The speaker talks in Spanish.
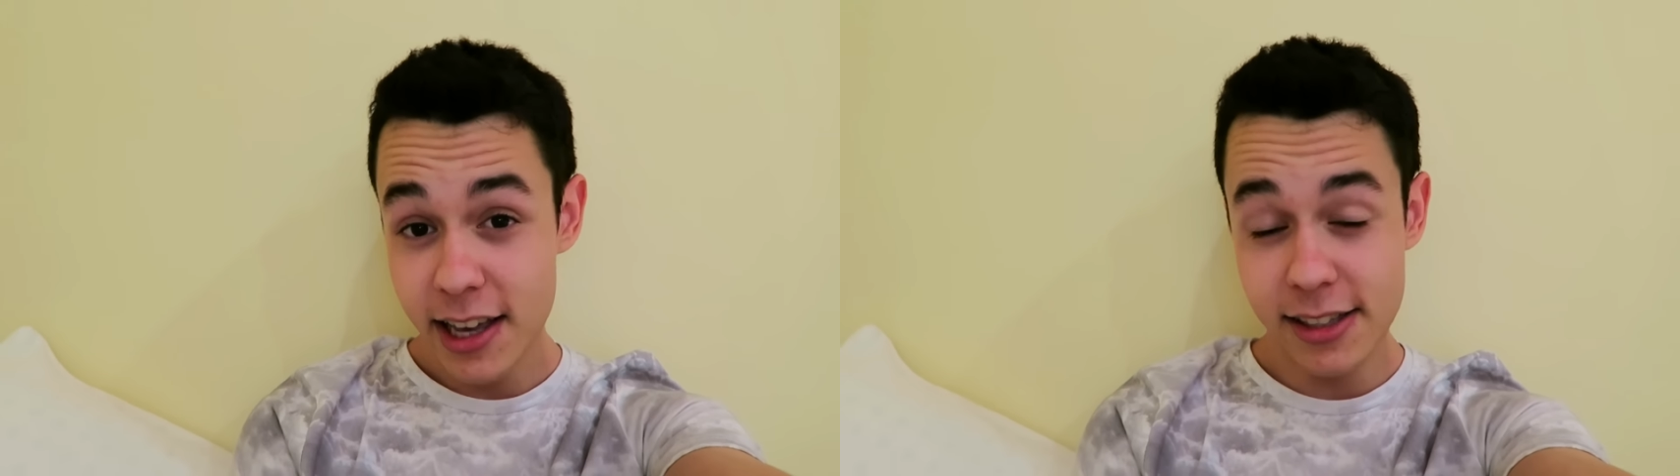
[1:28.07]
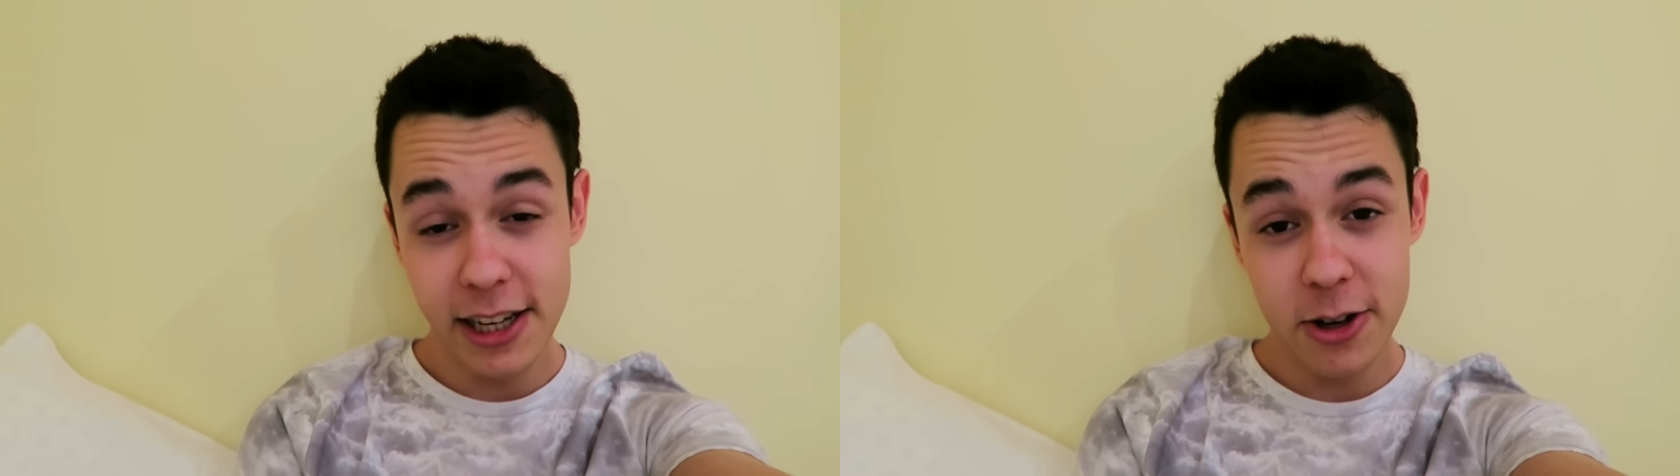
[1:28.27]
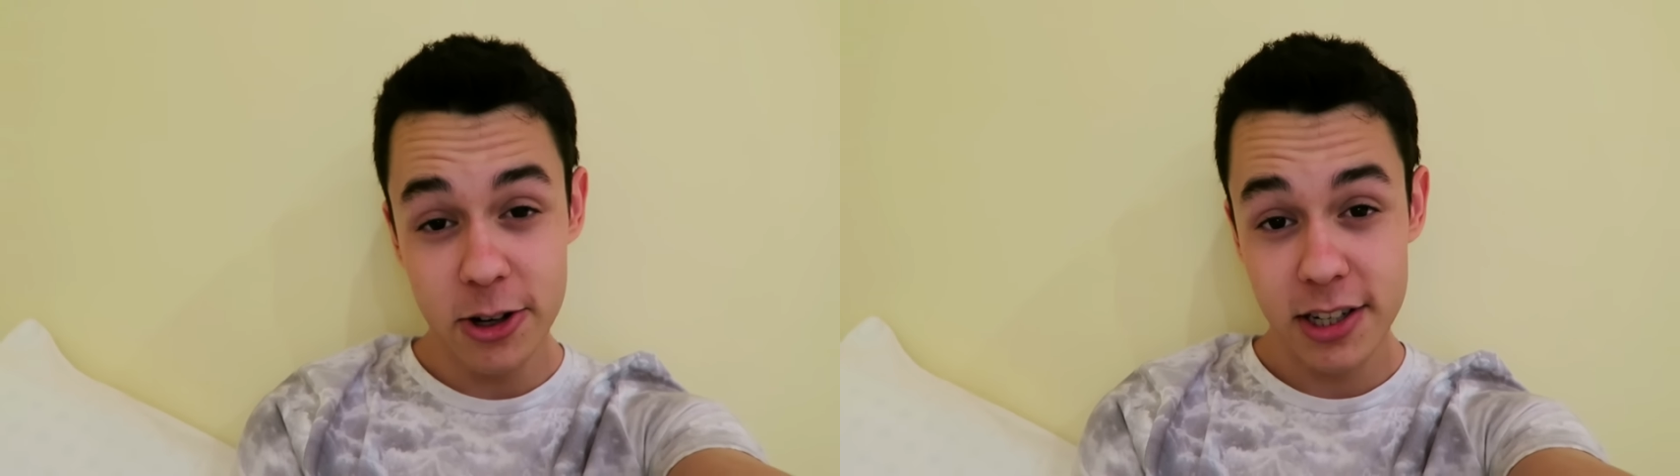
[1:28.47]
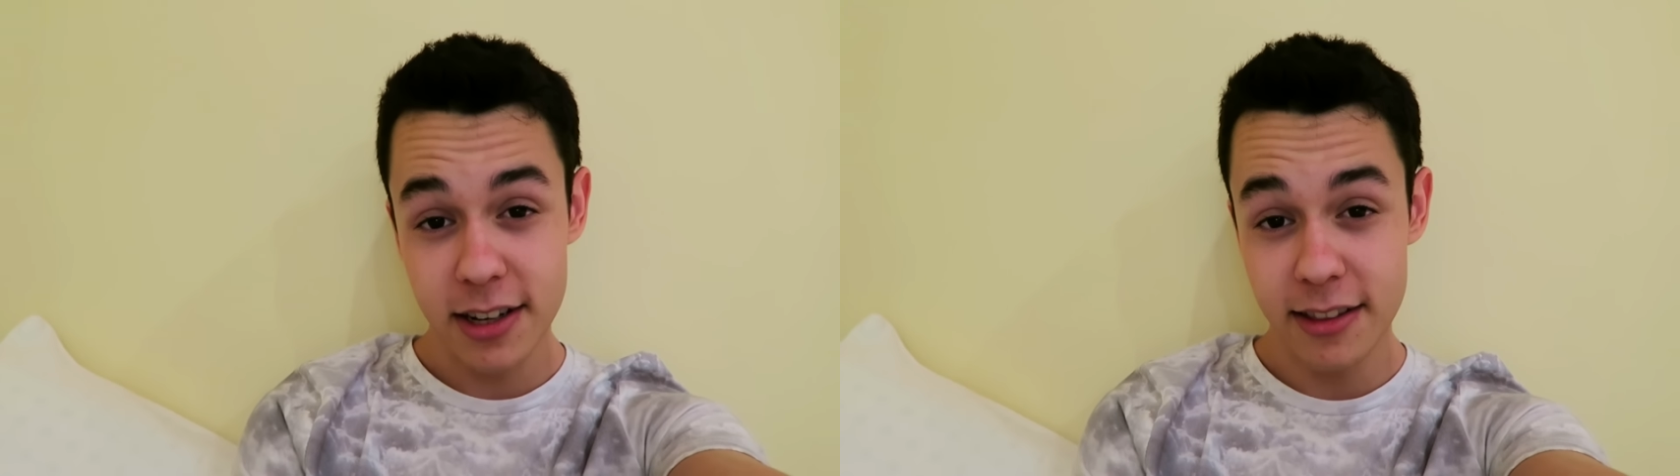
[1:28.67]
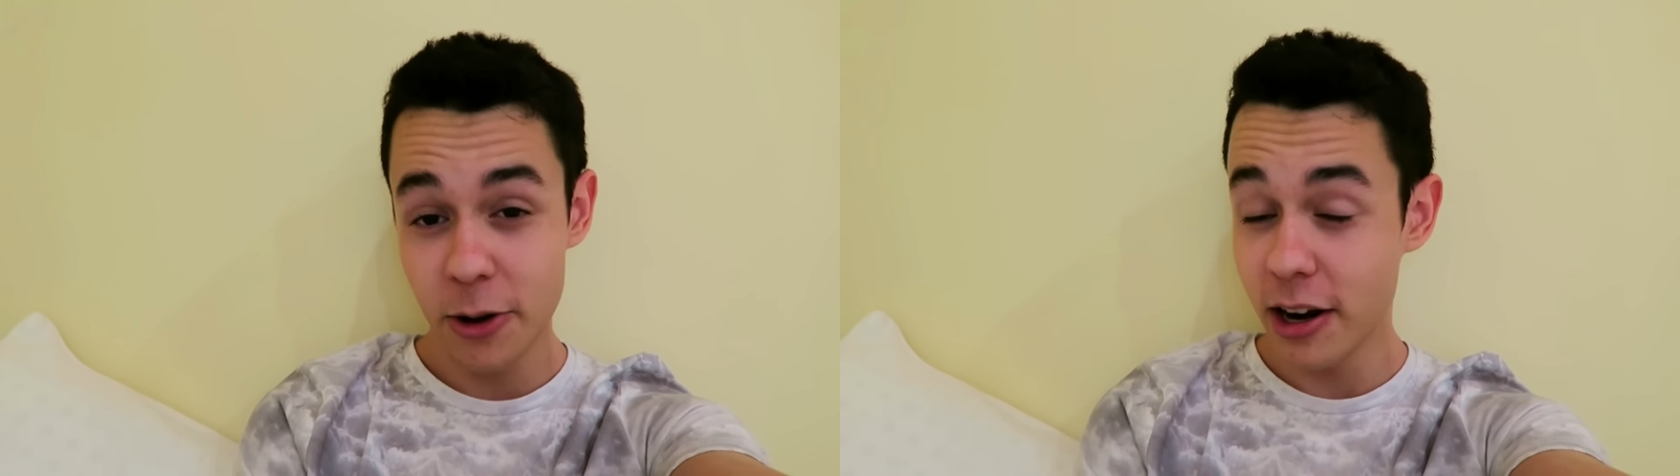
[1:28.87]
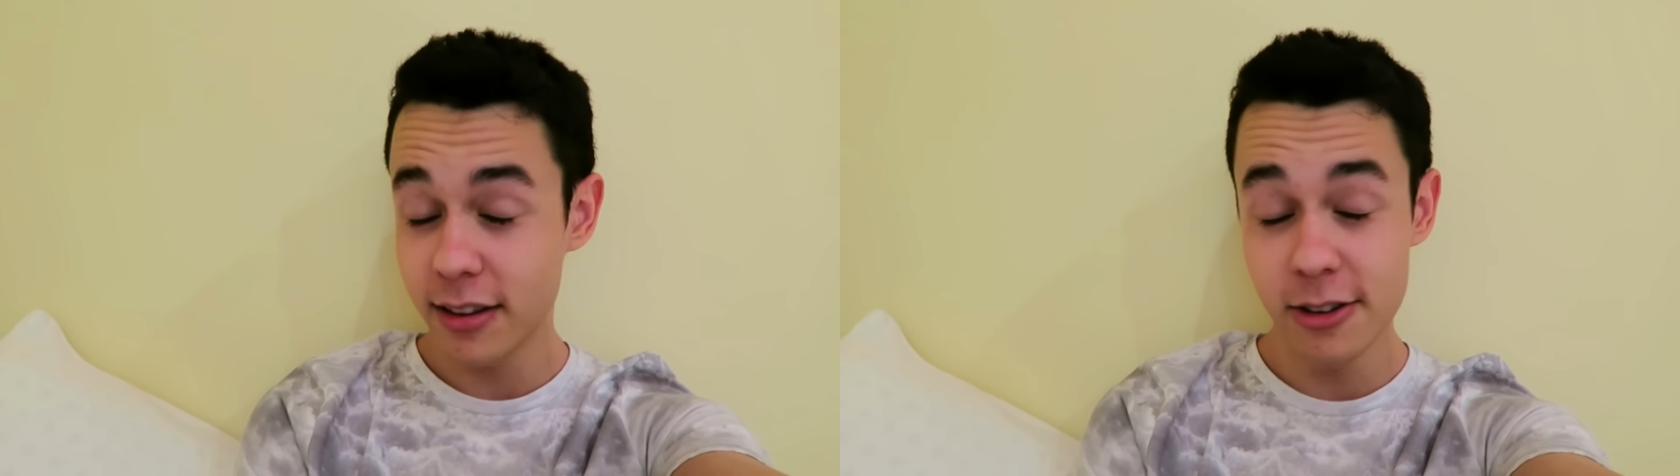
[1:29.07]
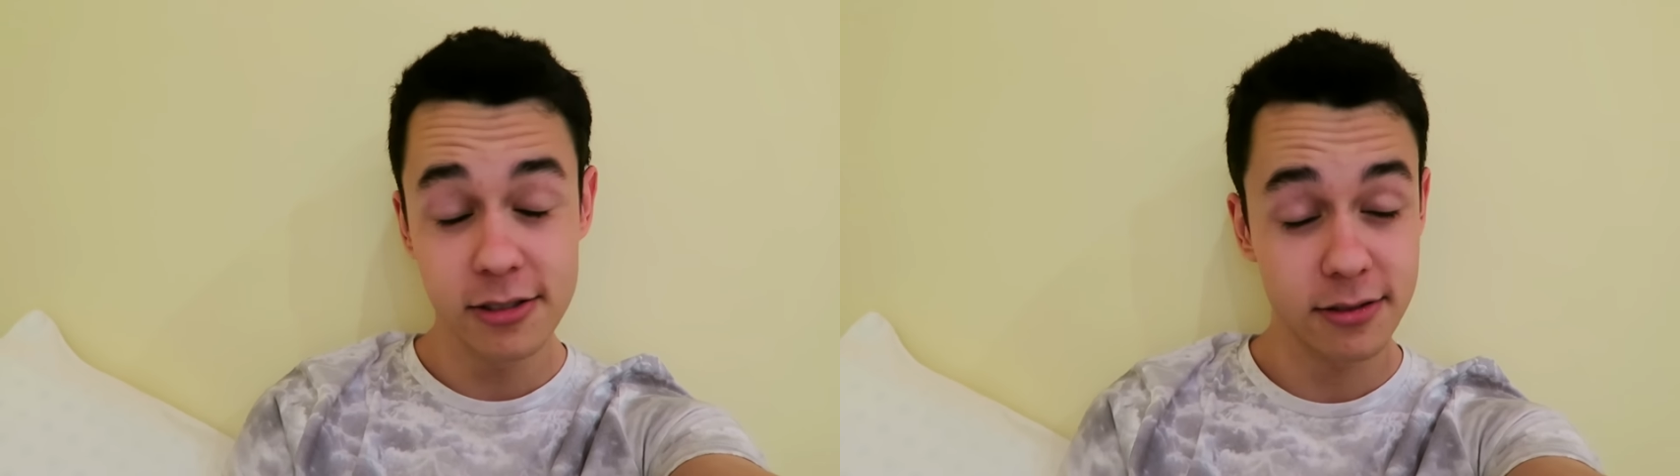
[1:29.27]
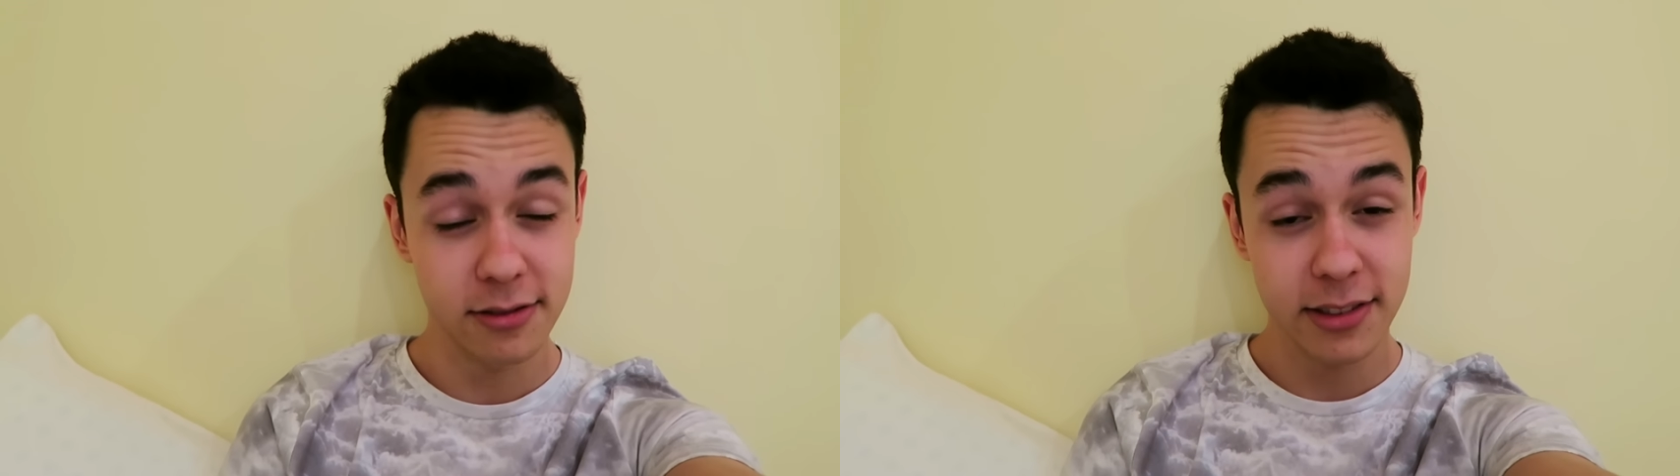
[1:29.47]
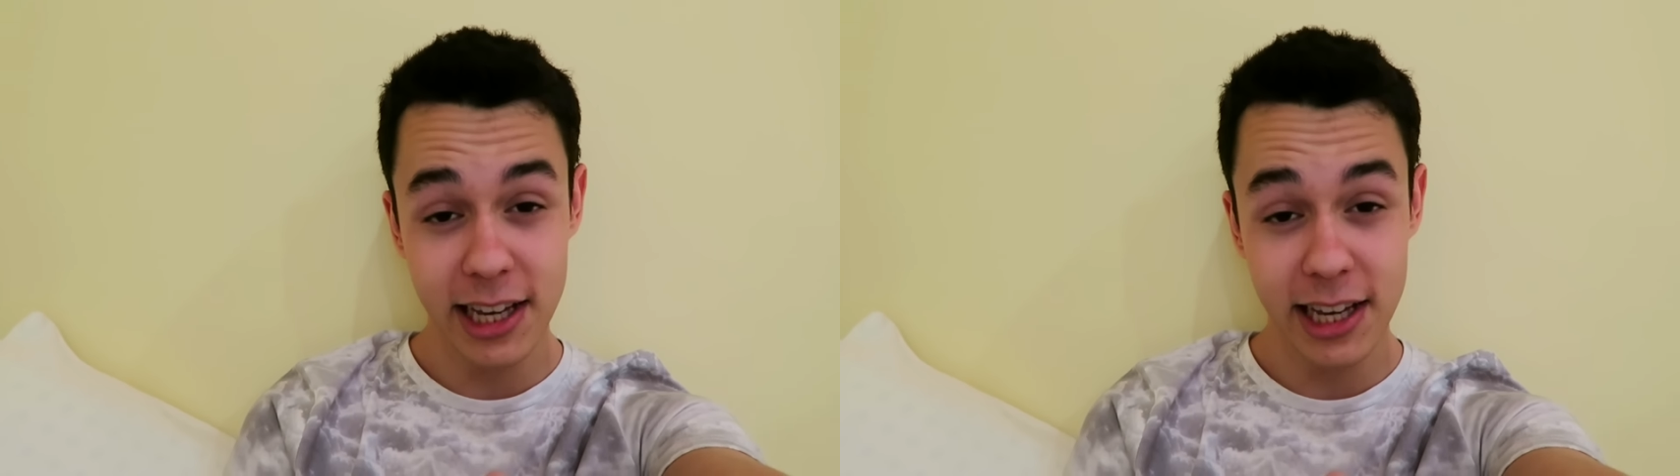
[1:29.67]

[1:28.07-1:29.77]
Y chicos, de corazón,